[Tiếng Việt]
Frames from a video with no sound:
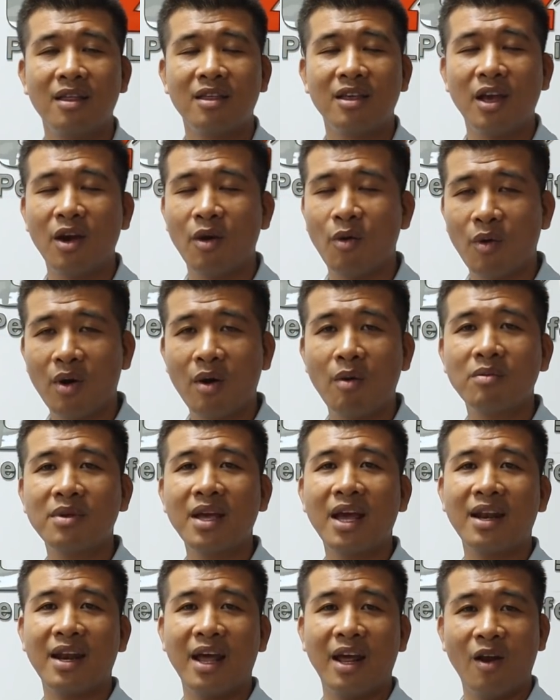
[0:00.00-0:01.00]
nhiều không
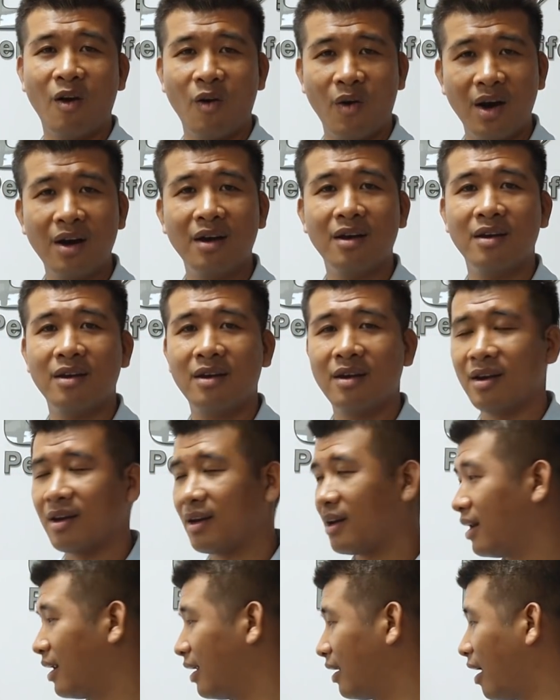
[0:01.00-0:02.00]
gian để đồ hơn.
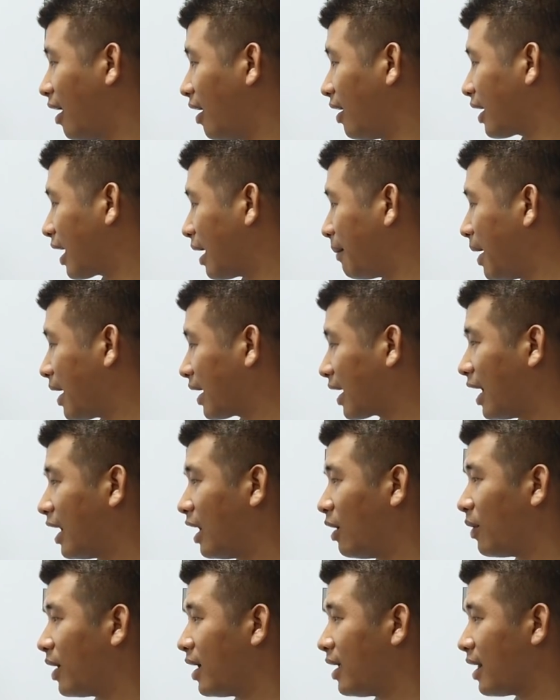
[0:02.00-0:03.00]
Đó, các bạn
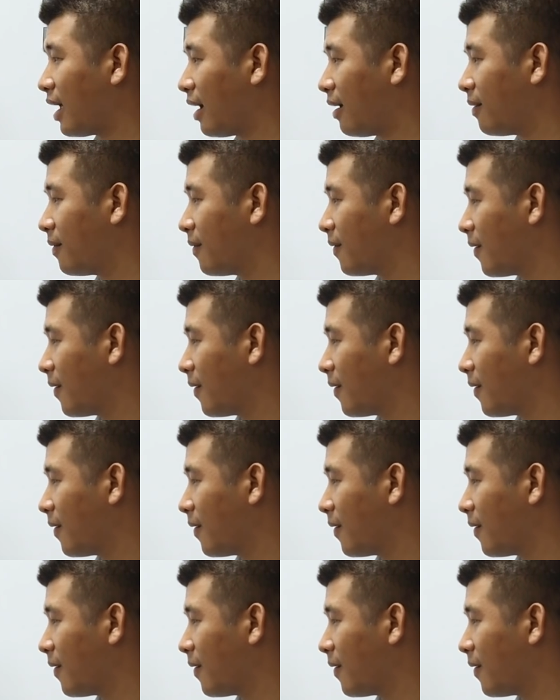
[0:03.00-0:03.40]
cần lưu ý nha.